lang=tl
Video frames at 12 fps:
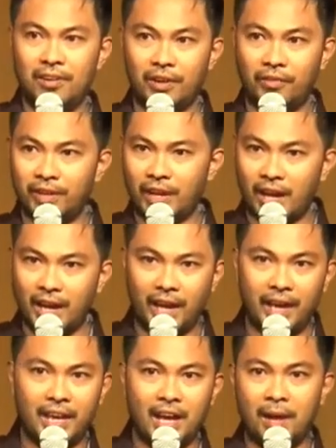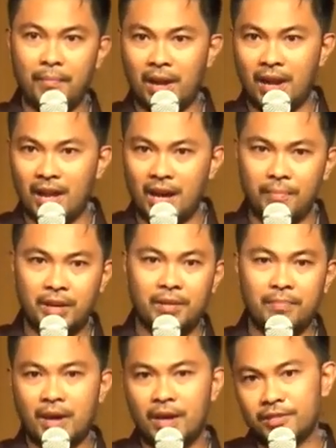na kung nakakahiya, malalaman ng
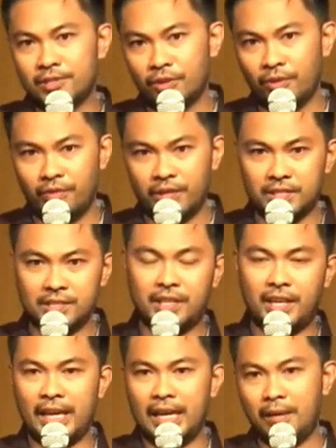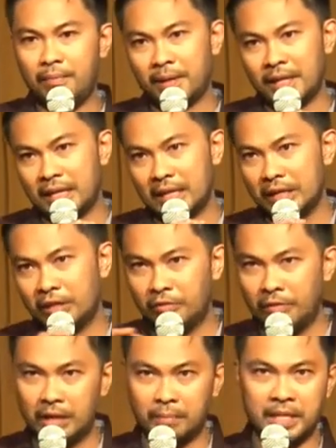iba, it's so risky, parang
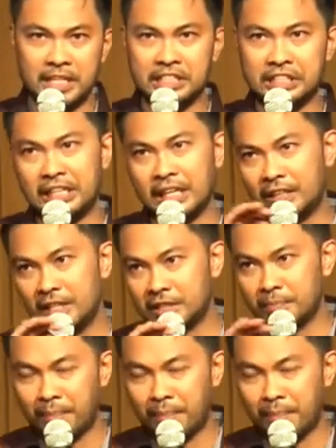yung uh, ministry natin as a